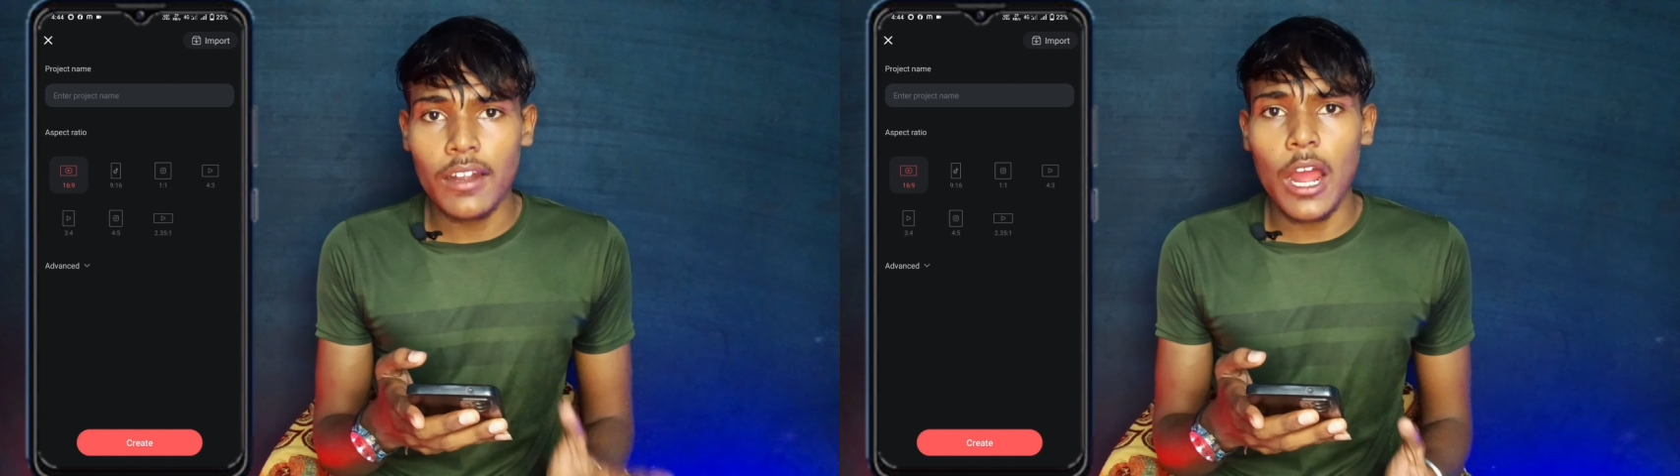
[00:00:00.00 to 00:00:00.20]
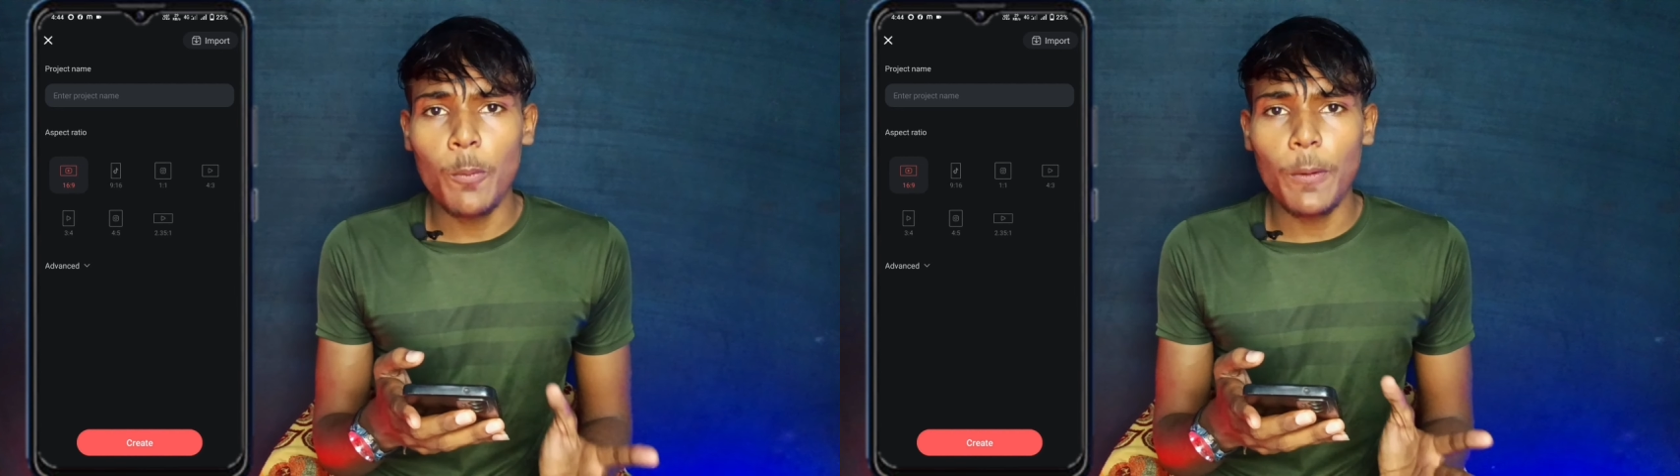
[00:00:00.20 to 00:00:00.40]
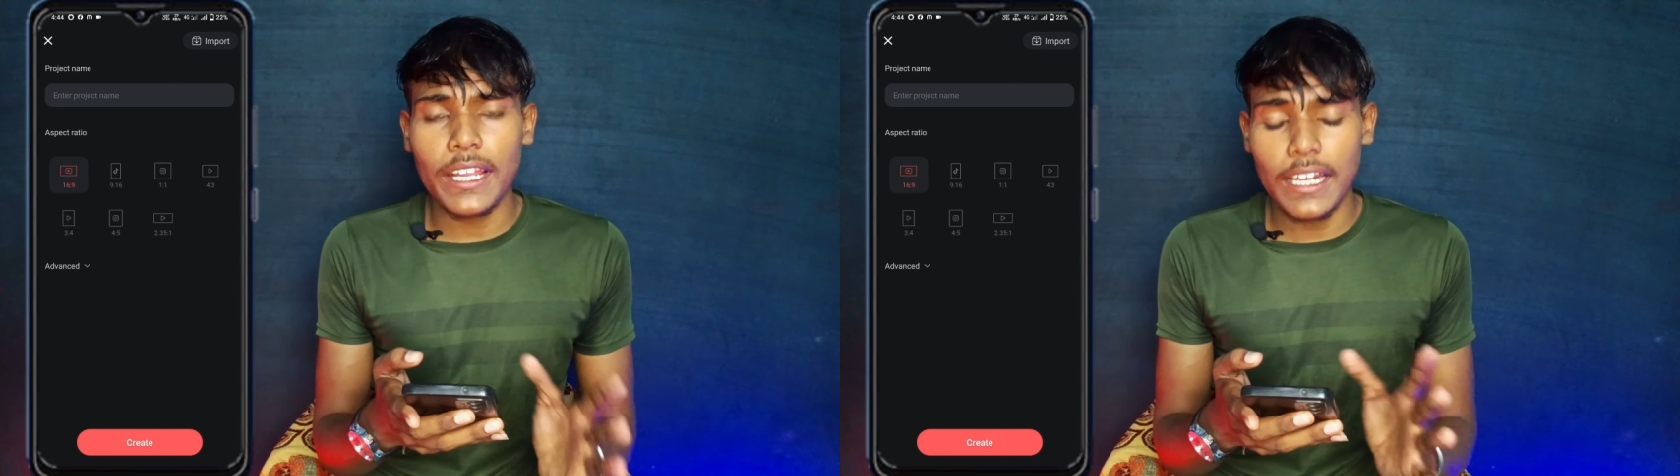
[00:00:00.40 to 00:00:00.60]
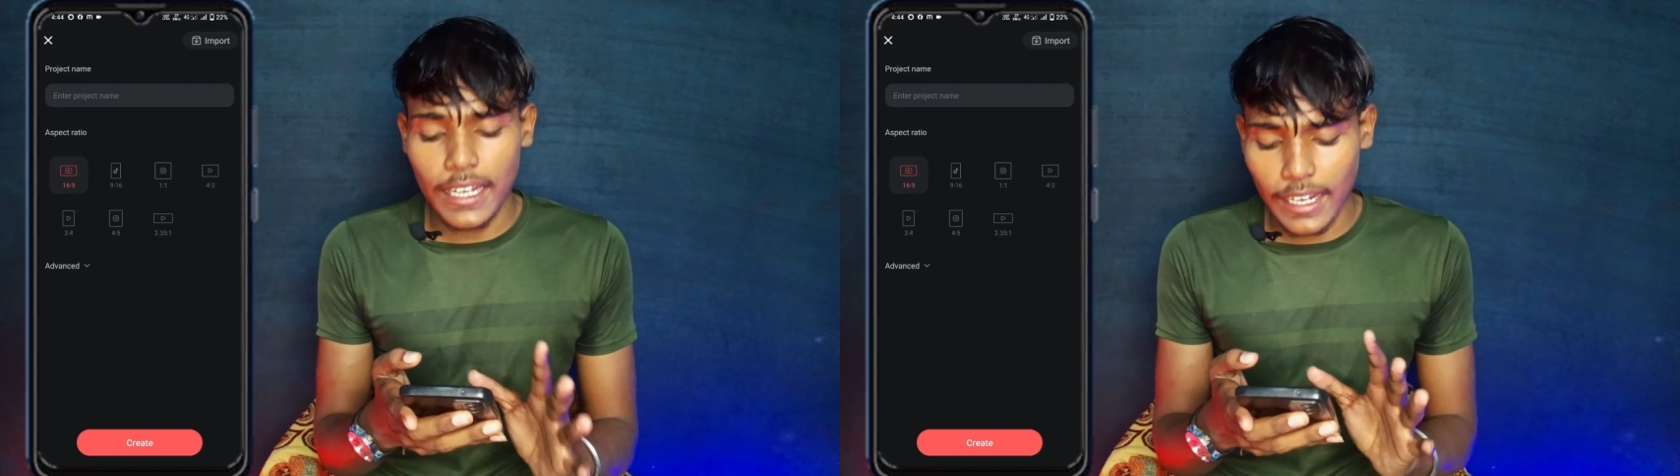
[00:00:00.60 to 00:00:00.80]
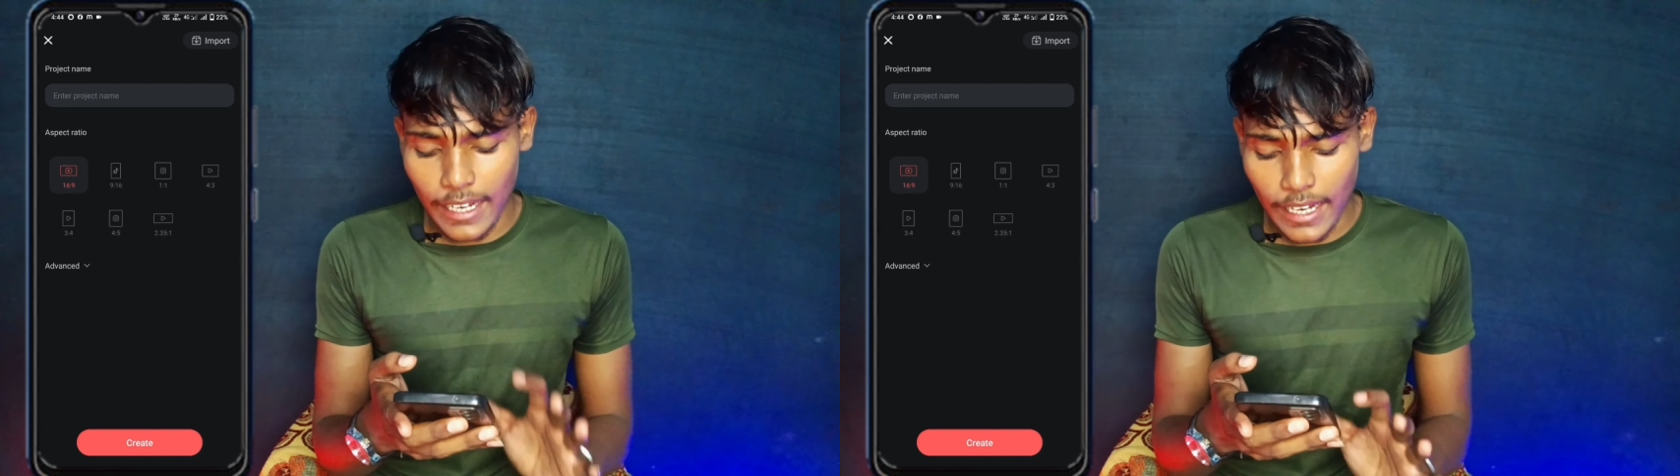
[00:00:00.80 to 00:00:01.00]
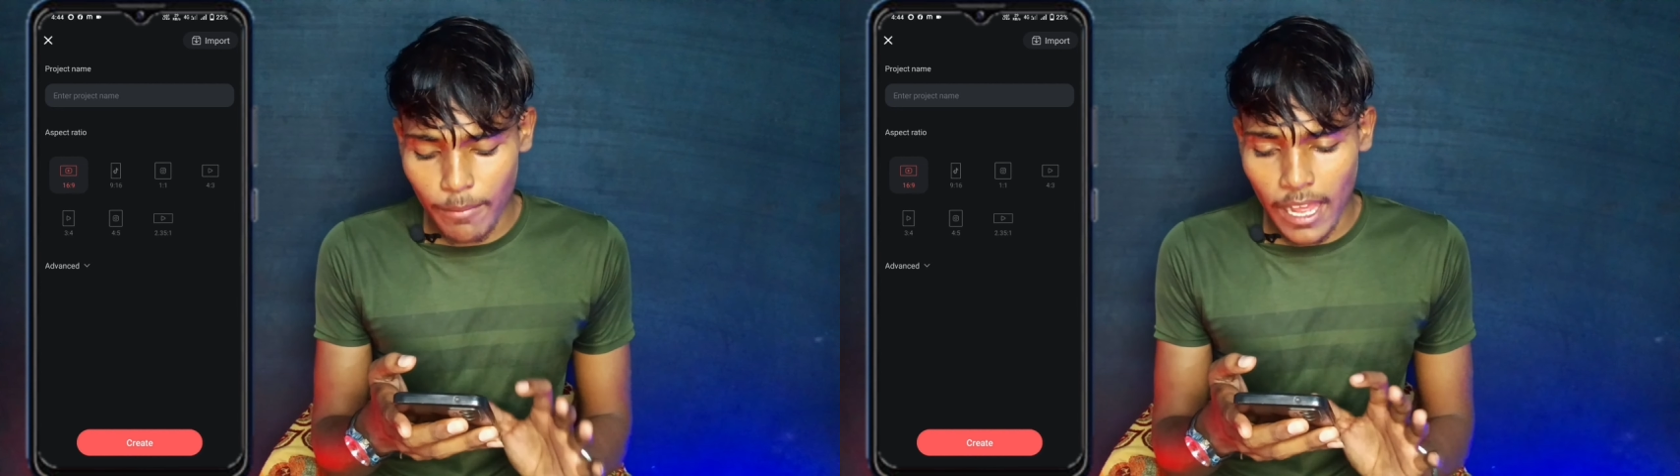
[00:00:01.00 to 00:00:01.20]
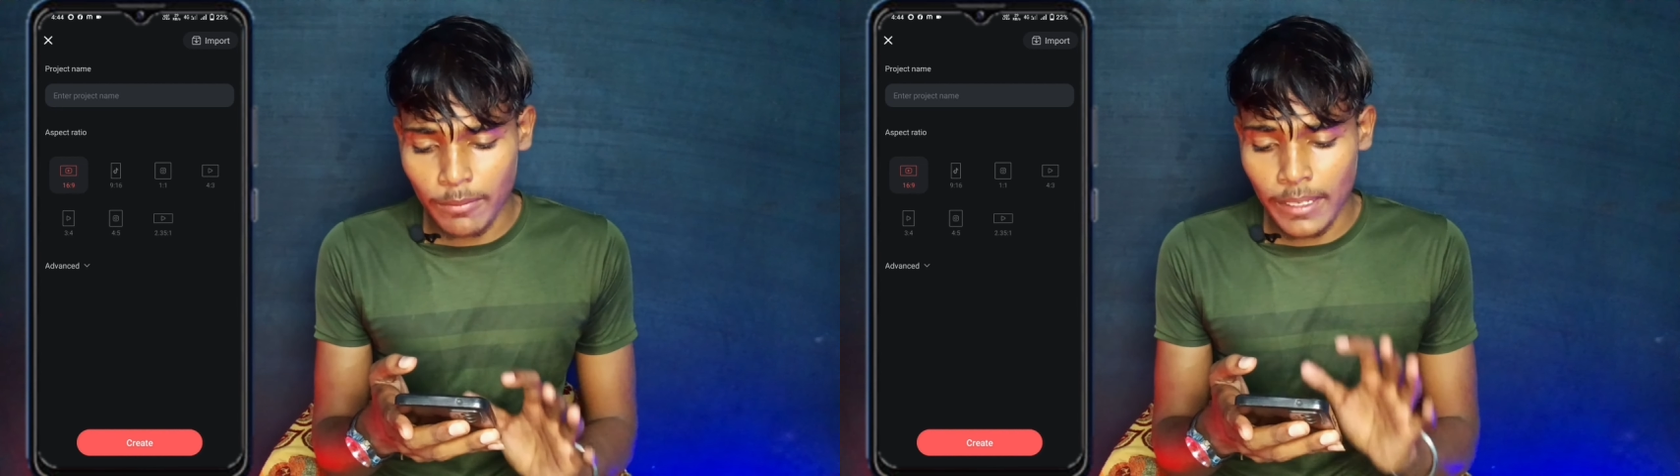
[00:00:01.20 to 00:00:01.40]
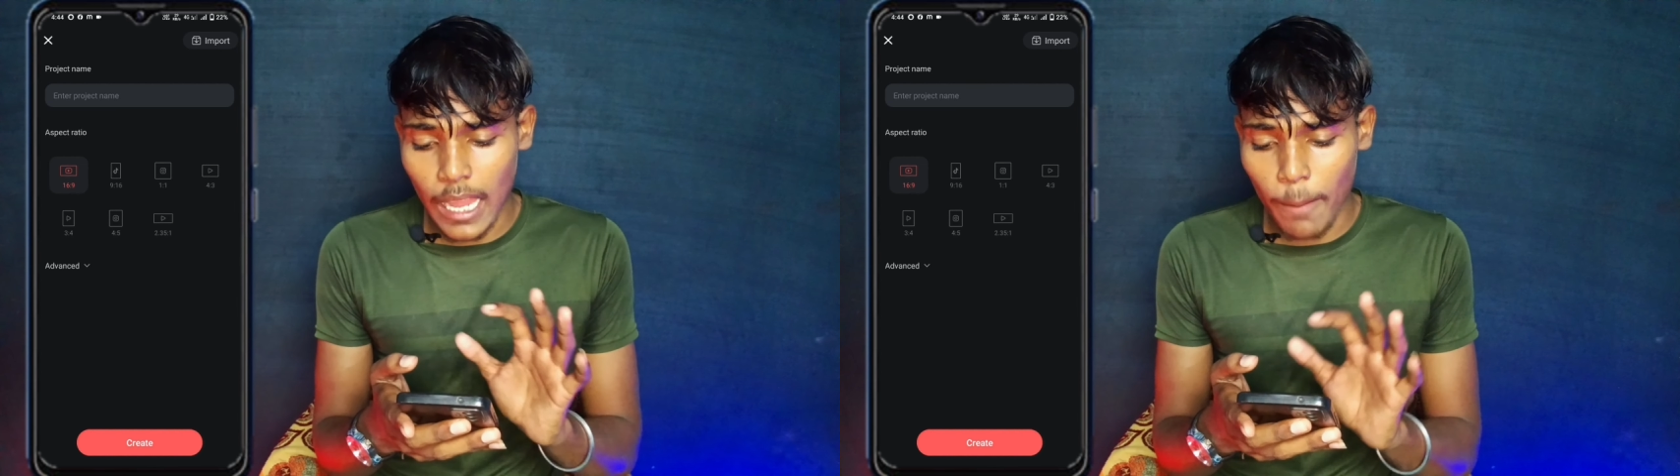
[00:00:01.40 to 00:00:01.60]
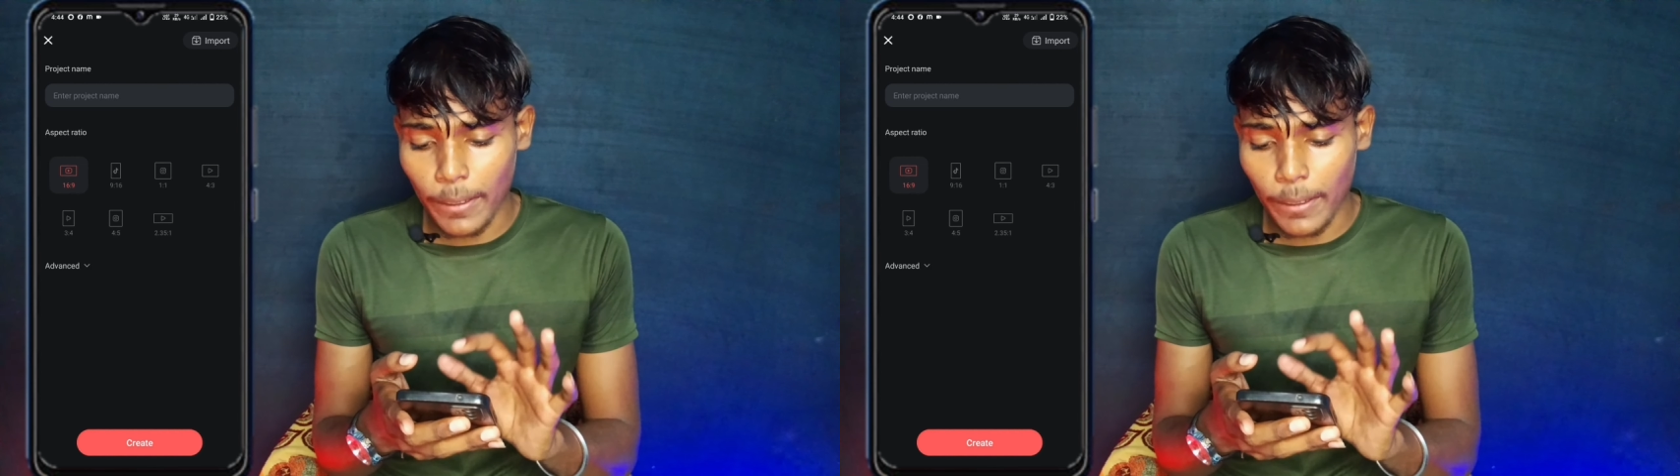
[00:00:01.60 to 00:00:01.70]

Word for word: नाउ पर क्लिक करने के बाद में यहाँ